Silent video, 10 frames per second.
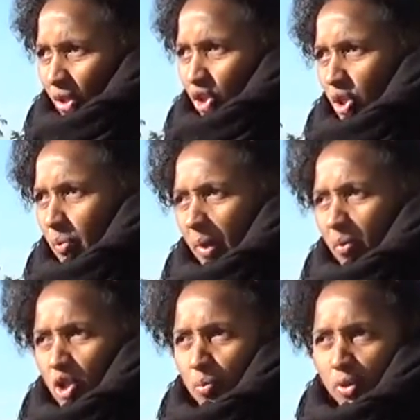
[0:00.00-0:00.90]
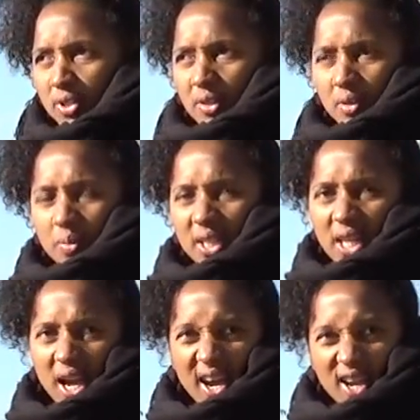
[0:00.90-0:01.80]
je sais pas, moi je pense euh, peut-être
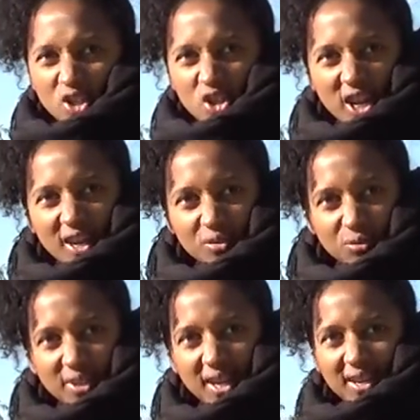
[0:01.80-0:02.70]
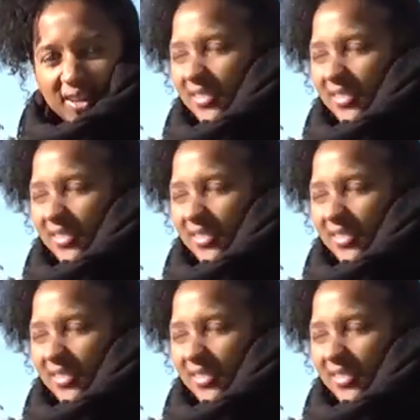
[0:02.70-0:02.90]
à Einstein, tout ça.